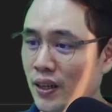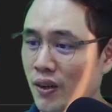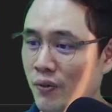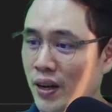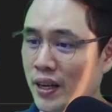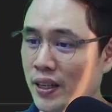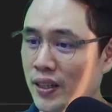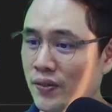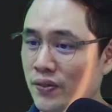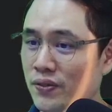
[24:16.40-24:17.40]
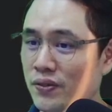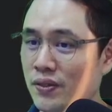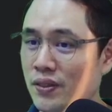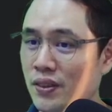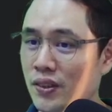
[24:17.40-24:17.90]
ลองใหม่นะครับ
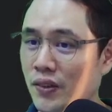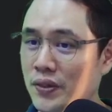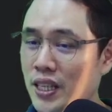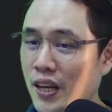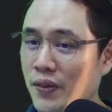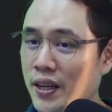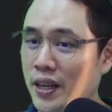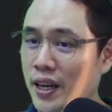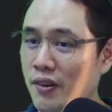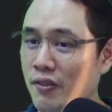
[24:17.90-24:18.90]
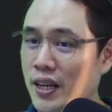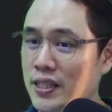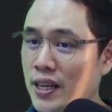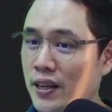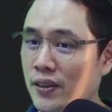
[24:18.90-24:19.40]
ผมใส่เป็น x y
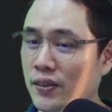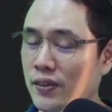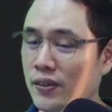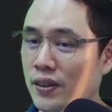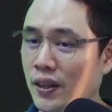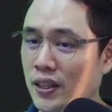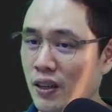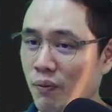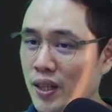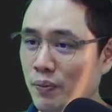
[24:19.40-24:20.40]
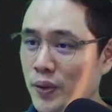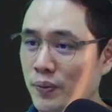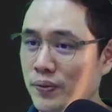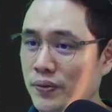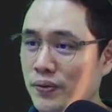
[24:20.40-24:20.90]
z submit ปุ๊บ
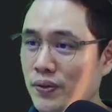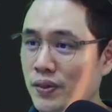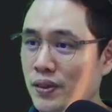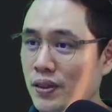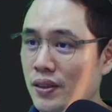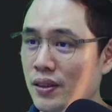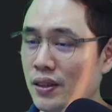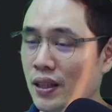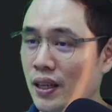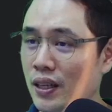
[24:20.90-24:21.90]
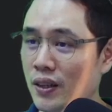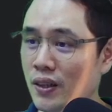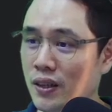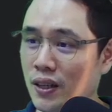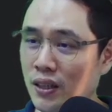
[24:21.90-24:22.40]
นะก็
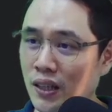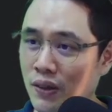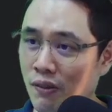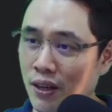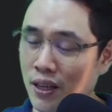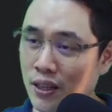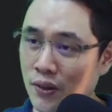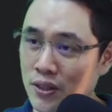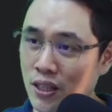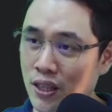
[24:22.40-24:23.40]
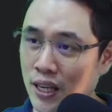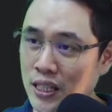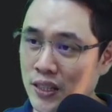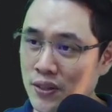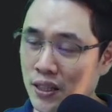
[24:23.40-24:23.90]
alert มาว่า user ไอ ดี
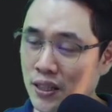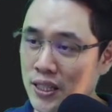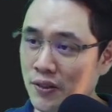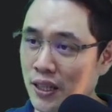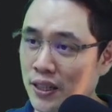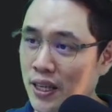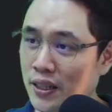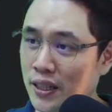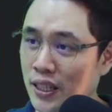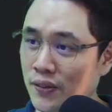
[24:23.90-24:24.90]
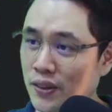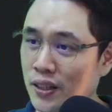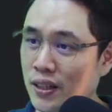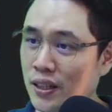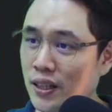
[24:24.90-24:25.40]
สิบสี่ is created นะครับ
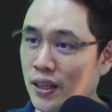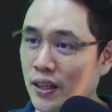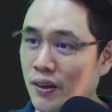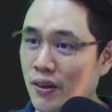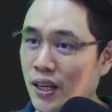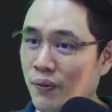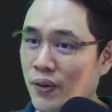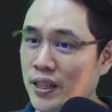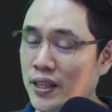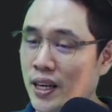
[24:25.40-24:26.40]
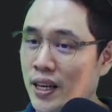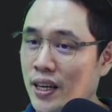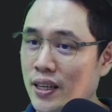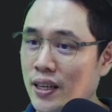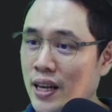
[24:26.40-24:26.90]
แล้วก็กลับไปที่หน้า
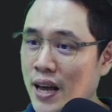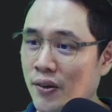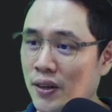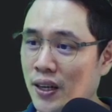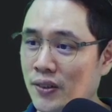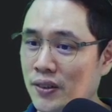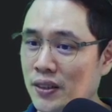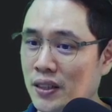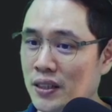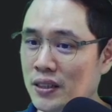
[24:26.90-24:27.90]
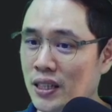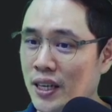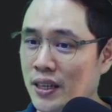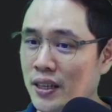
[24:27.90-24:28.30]
แรกของเราจะได้